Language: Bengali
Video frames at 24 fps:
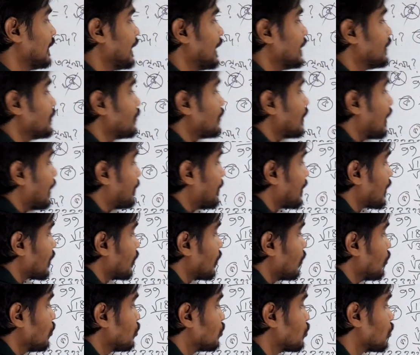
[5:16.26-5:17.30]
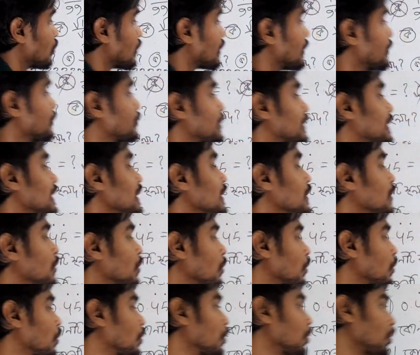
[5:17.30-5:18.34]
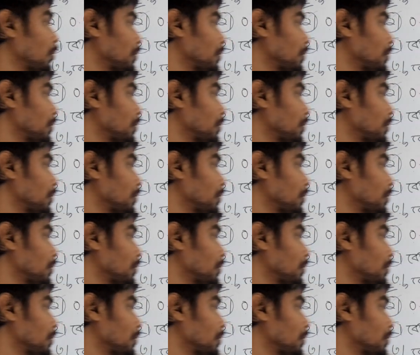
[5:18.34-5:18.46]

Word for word: এই জন্য আমার উত্তর কিন্তু এটা গ